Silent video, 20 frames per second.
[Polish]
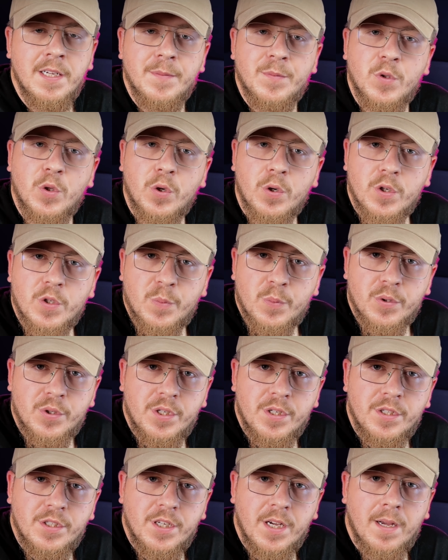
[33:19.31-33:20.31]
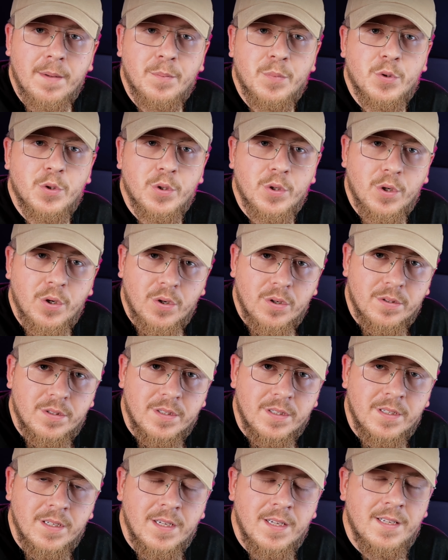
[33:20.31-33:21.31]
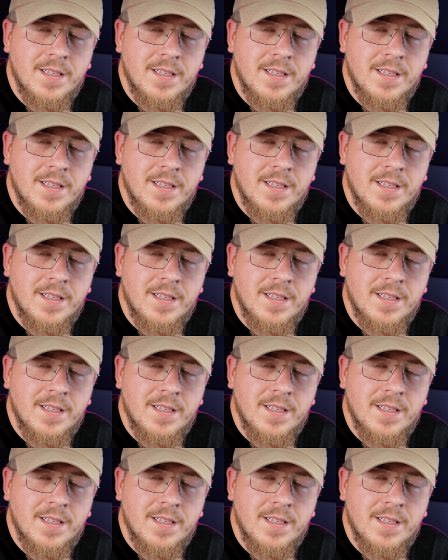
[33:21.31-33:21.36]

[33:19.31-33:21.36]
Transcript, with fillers: do rozpoczęcia przygody